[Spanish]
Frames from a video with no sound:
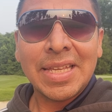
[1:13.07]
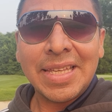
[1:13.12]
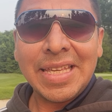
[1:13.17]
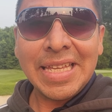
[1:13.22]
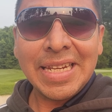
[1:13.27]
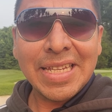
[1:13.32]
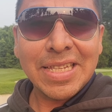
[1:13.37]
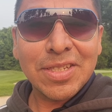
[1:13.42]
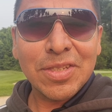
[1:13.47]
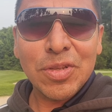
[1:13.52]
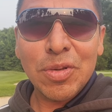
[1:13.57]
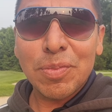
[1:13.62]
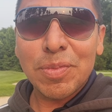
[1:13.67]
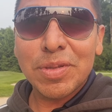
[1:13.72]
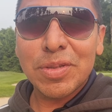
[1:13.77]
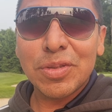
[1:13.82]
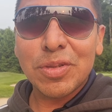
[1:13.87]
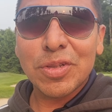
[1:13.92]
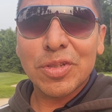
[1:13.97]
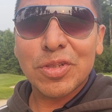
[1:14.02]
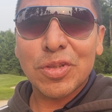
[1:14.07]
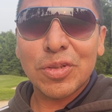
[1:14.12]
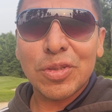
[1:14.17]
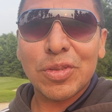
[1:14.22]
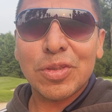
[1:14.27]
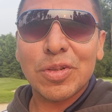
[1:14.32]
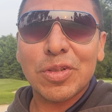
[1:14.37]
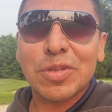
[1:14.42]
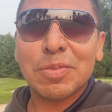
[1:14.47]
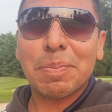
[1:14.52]
¿Quiénes somos
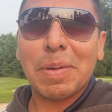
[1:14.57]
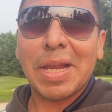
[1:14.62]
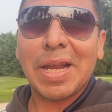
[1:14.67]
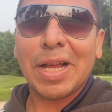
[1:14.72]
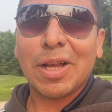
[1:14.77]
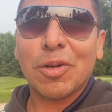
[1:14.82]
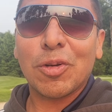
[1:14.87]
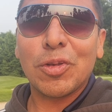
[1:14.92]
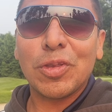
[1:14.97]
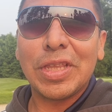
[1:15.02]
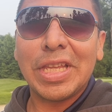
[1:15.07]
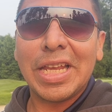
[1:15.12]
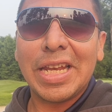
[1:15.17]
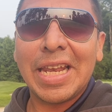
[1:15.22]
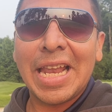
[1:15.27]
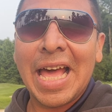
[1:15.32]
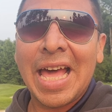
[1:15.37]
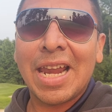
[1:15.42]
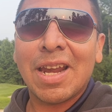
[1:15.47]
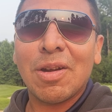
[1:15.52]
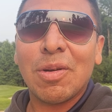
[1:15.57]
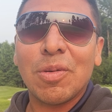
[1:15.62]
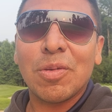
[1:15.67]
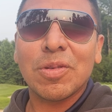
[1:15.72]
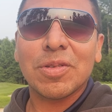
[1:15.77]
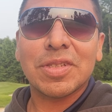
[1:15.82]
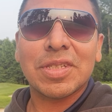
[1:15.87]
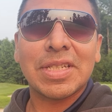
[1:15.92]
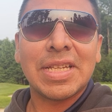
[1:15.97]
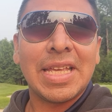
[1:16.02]
nosotros para
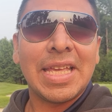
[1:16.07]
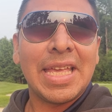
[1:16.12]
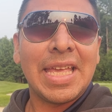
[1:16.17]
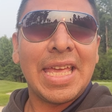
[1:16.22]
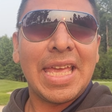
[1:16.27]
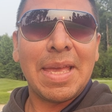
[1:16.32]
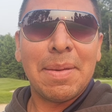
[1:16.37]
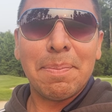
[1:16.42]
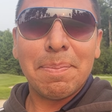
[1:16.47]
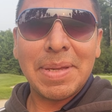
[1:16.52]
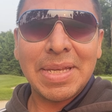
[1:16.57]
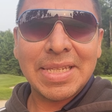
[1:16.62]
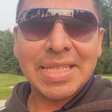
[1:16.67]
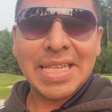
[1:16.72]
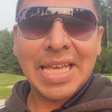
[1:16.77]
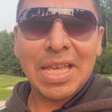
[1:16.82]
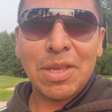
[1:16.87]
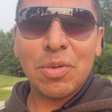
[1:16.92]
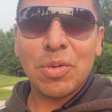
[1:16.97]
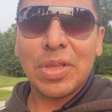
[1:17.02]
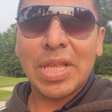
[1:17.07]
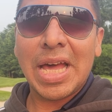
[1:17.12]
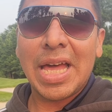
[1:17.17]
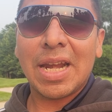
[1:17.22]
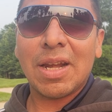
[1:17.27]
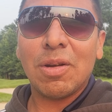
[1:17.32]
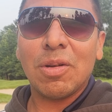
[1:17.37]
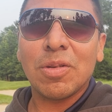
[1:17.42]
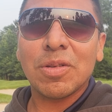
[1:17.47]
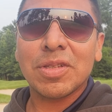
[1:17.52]
condenarlos en vez de
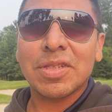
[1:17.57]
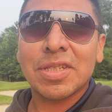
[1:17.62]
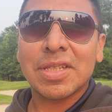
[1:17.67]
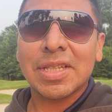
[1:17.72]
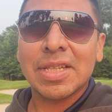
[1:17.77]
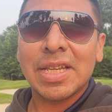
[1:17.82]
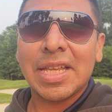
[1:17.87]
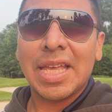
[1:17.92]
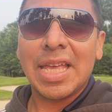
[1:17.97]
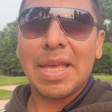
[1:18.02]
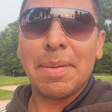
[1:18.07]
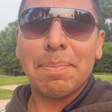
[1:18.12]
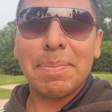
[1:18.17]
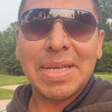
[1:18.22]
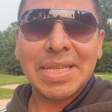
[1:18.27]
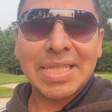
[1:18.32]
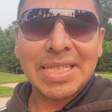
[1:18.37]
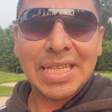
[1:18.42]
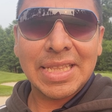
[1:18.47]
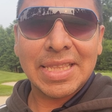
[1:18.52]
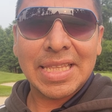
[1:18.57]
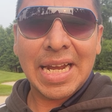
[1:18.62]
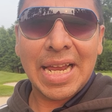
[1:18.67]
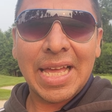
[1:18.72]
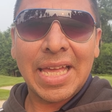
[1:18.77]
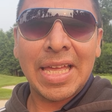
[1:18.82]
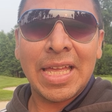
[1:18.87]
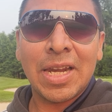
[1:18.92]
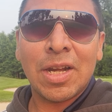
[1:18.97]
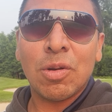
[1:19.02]
ayudarlos, en vez de
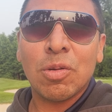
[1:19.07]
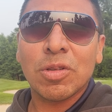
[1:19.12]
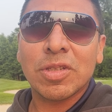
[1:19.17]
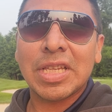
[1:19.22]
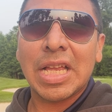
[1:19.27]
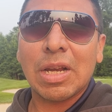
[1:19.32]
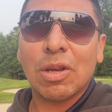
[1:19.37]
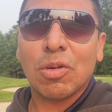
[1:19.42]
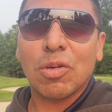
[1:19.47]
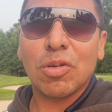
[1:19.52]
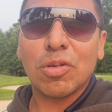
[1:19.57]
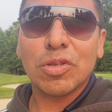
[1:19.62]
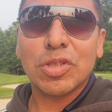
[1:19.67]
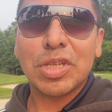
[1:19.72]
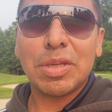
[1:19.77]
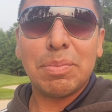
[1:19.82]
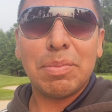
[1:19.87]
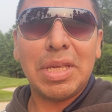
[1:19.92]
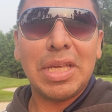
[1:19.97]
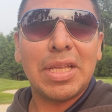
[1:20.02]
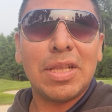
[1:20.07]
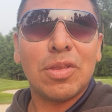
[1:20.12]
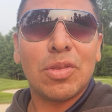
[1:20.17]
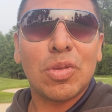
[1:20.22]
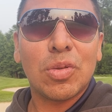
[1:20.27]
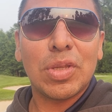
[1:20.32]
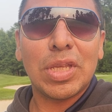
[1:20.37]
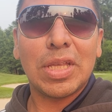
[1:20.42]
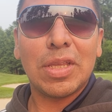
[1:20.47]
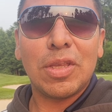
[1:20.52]
traerlos al
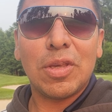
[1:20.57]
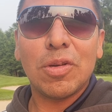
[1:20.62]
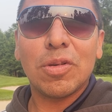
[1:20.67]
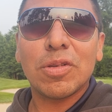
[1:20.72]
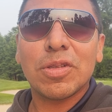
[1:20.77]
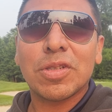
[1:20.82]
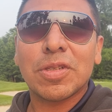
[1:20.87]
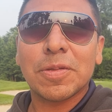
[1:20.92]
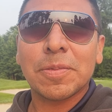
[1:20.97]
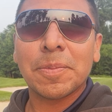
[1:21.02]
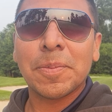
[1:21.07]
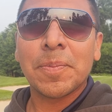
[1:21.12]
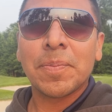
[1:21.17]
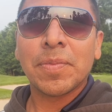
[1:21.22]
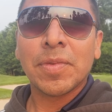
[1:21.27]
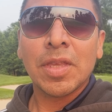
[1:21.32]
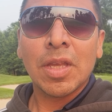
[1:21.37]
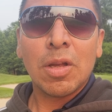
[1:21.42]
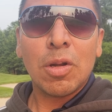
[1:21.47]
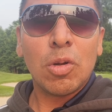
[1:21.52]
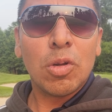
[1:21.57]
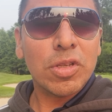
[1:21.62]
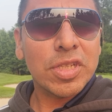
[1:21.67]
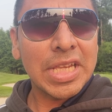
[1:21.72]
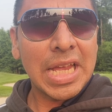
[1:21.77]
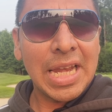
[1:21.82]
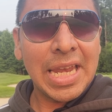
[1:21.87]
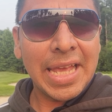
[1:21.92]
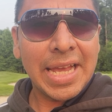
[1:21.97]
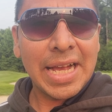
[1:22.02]
conocimiento de Dios?
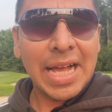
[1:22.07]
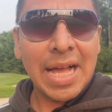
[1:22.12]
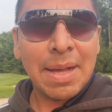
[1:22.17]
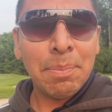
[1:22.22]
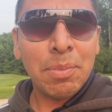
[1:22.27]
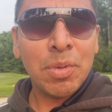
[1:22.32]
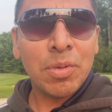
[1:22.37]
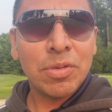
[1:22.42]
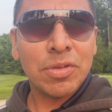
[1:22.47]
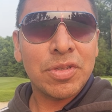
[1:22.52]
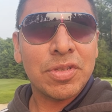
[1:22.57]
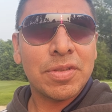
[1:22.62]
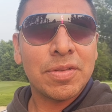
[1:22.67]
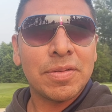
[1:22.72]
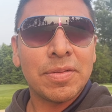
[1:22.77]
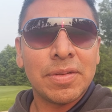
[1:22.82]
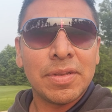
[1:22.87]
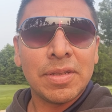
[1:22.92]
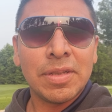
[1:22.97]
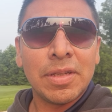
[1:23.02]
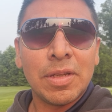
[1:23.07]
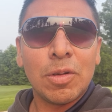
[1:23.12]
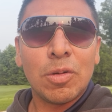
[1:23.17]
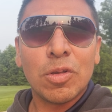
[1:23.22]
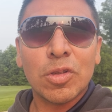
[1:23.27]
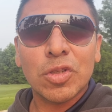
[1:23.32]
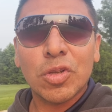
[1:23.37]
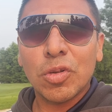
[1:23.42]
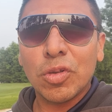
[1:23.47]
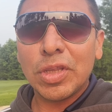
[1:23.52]
Los alejamos,
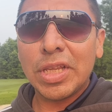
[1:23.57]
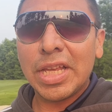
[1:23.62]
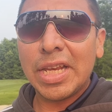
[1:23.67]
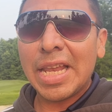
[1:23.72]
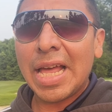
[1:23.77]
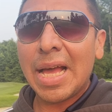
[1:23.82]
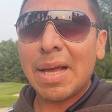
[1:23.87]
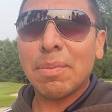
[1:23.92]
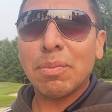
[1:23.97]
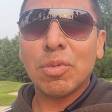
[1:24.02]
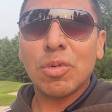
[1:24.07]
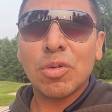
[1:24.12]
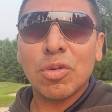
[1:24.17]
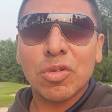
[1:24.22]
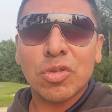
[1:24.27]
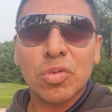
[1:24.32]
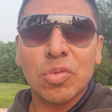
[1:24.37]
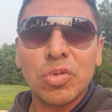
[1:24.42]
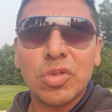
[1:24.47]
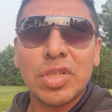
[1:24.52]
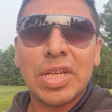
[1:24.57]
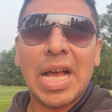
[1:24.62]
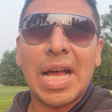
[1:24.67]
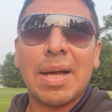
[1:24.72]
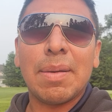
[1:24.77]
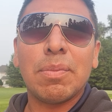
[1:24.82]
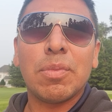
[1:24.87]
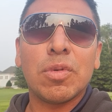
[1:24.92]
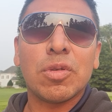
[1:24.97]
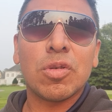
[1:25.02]
los condenamos, los
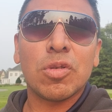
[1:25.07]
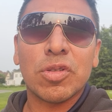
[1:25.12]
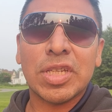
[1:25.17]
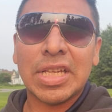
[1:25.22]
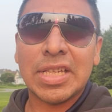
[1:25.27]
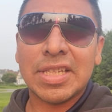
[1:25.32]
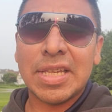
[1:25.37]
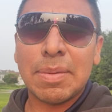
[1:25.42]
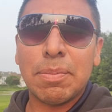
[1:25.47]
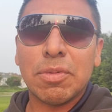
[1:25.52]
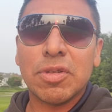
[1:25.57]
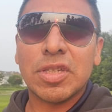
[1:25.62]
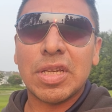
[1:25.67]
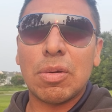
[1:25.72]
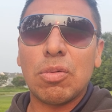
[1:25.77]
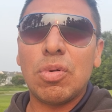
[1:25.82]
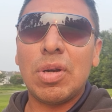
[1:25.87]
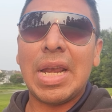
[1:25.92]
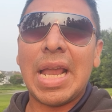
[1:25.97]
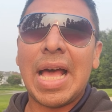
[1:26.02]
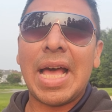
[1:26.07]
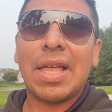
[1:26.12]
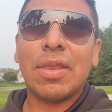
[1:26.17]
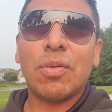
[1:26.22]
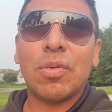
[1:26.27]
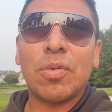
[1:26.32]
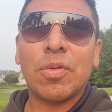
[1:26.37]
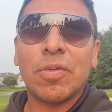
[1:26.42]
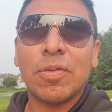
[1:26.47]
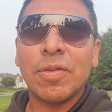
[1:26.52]
juzgamos, los hacemos a un
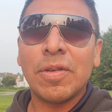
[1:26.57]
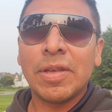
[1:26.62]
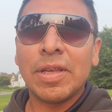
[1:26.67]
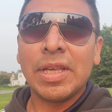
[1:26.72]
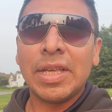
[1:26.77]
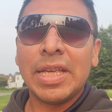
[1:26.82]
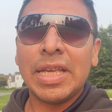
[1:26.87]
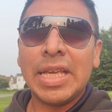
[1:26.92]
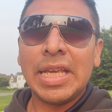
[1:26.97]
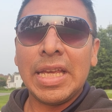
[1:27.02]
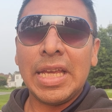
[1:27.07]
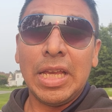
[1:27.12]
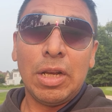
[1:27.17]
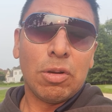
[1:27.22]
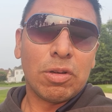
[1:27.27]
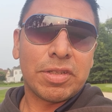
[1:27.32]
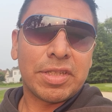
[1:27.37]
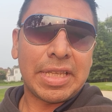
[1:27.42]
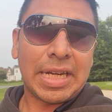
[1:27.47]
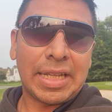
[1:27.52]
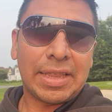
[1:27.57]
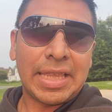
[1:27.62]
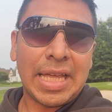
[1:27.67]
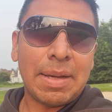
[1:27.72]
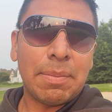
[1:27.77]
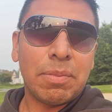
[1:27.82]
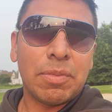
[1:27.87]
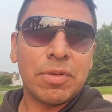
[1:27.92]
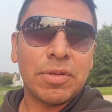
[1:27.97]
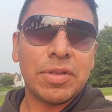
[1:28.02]
lado y los
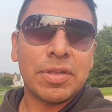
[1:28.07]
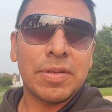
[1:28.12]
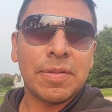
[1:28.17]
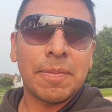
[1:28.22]
tratamos